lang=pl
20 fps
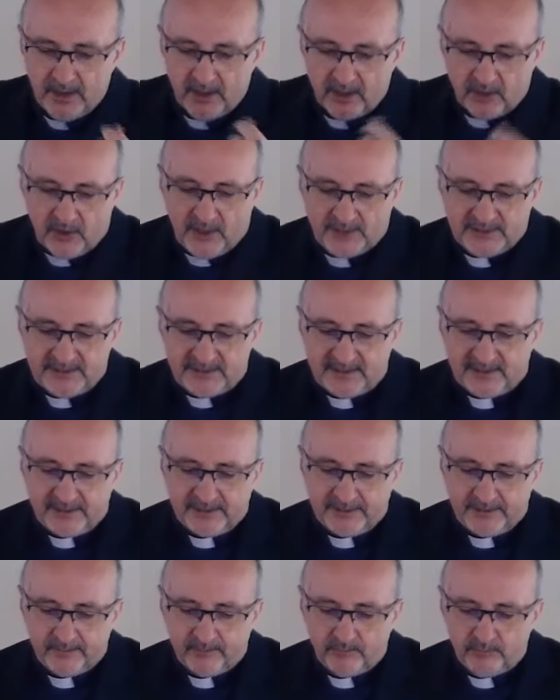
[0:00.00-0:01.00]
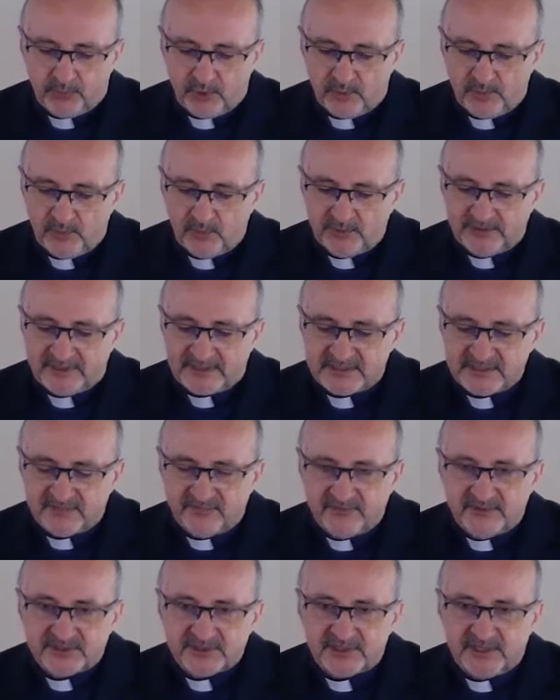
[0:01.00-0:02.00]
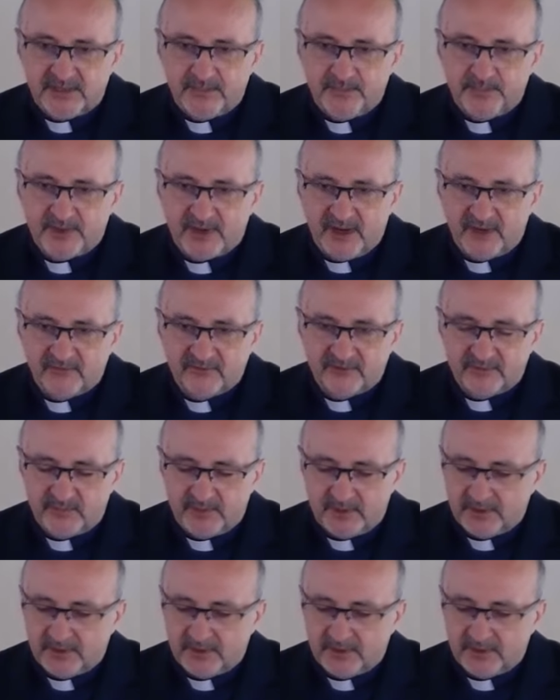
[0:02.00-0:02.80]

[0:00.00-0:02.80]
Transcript: Kochani, dalej. Bóg był nadzwyczaj prawym,